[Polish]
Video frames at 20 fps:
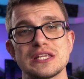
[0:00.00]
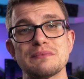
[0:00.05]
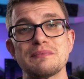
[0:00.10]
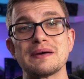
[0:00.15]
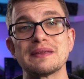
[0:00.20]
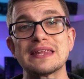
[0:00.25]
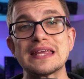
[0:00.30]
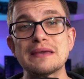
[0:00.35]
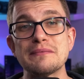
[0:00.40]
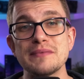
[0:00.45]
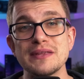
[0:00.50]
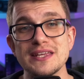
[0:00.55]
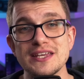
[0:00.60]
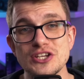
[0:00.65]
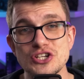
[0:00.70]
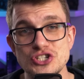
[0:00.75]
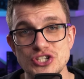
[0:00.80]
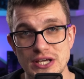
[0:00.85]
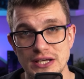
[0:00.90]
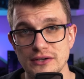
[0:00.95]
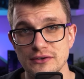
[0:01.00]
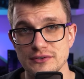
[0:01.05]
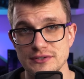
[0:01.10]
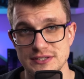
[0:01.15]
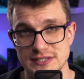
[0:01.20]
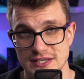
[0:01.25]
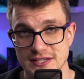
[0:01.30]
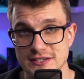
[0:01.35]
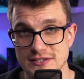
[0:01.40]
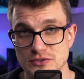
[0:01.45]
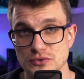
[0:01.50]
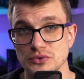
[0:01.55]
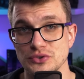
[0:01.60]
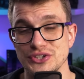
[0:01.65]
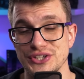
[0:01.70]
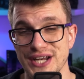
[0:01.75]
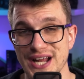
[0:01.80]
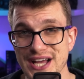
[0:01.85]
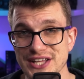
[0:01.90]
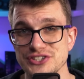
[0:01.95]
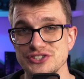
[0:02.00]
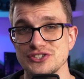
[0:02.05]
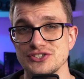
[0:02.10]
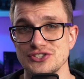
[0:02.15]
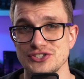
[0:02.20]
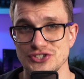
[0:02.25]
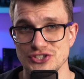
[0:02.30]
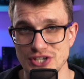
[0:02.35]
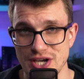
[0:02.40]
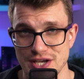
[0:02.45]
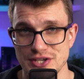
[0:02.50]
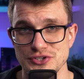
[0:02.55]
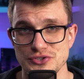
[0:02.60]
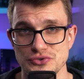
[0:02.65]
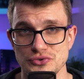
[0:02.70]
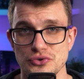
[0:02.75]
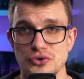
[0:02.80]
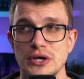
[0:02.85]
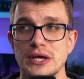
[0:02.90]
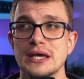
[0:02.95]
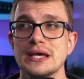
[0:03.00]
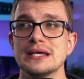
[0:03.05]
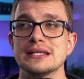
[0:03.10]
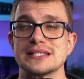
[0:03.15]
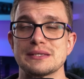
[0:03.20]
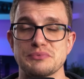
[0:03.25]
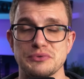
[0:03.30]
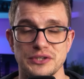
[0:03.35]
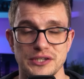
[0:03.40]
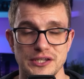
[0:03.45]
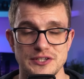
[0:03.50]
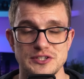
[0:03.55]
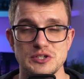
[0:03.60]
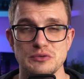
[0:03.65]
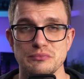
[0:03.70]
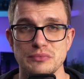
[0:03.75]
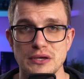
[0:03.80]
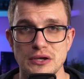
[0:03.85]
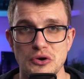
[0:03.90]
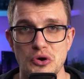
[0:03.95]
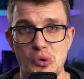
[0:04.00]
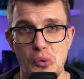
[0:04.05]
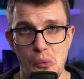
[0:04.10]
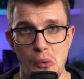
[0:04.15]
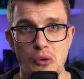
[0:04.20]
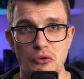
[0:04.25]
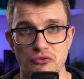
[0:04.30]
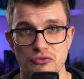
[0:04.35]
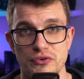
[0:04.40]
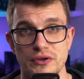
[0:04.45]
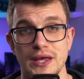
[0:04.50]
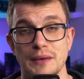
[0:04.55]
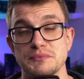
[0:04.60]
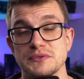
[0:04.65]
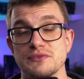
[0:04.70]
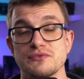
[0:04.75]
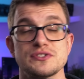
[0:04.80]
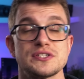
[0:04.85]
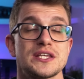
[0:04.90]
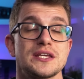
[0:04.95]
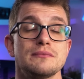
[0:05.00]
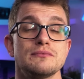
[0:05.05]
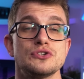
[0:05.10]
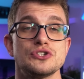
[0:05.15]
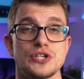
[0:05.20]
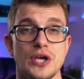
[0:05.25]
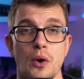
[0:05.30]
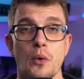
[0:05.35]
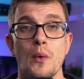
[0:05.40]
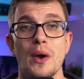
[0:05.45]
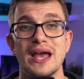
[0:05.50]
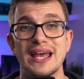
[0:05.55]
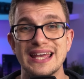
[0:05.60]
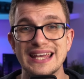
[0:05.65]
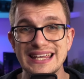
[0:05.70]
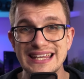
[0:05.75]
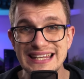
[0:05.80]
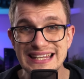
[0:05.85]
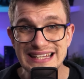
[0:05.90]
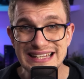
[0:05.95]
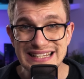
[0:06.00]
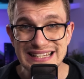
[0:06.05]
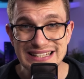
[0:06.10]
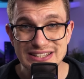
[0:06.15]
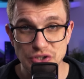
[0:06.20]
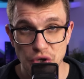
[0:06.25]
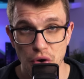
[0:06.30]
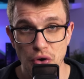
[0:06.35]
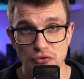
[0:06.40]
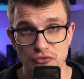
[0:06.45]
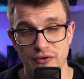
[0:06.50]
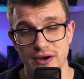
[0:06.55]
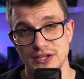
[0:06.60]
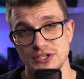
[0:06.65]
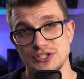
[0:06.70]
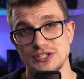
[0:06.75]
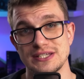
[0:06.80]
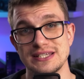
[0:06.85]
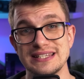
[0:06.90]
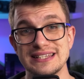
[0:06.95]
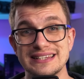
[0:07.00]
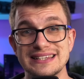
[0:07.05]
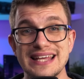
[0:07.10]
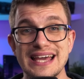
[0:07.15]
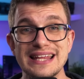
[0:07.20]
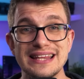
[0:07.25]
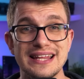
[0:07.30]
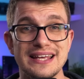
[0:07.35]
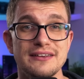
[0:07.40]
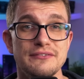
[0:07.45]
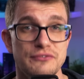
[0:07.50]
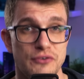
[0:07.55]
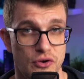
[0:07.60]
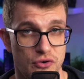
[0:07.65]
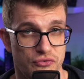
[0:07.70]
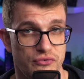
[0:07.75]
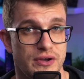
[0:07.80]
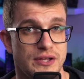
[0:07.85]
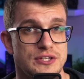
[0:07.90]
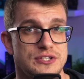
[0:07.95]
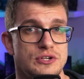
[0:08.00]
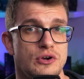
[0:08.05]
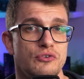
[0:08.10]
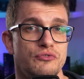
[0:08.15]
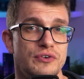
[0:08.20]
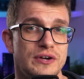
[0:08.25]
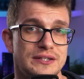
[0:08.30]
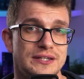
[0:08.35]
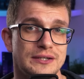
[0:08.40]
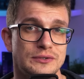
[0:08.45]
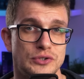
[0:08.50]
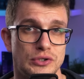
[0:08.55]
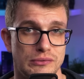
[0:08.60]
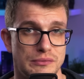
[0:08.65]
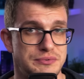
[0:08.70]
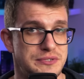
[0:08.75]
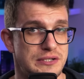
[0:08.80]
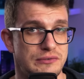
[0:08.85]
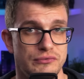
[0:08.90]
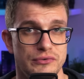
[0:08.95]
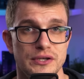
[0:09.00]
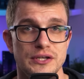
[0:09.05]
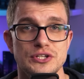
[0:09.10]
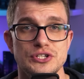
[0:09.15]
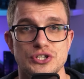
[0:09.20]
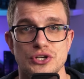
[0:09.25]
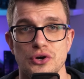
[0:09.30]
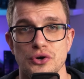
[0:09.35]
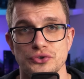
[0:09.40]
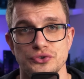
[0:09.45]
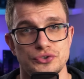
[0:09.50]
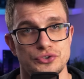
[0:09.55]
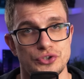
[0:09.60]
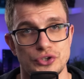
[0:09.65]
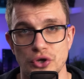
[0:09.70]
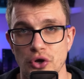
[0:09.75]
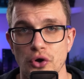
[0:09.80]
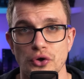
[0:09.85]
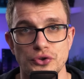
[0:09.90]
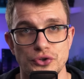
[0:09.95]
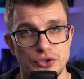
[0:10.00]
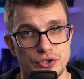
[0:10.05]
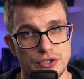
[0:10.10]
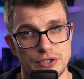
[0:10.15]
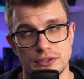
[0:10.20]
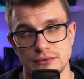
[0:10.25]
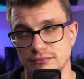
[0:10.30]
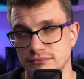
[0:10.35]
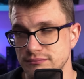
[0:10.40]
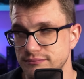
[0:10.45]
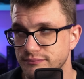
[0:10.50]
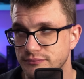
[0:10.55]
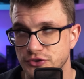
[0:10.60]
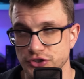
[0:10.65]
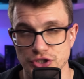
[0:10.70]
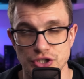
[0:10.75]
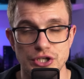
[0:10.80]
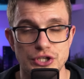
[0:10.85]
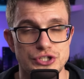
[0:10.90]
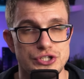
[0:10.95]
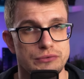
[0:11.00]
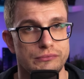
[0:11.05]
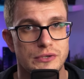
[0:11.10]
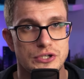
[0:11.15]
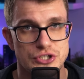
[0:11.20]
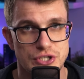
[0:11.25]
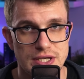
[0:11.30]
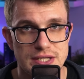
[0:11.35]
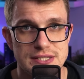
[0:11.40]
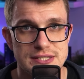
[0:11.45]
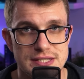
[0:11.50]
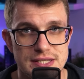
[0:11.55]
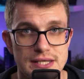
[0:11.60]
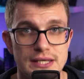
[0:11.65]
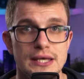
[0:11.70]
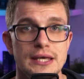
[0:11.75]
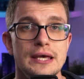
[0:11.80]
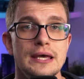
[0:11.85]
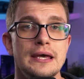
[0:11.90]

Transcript: nie ma najmniejszego sensu tracić czasu, zaprzątać sobie głowy, a przede wszystkim się irytować i denerwować, że oferta, którą obserwujecie od tygodni, dni czy miesięcy,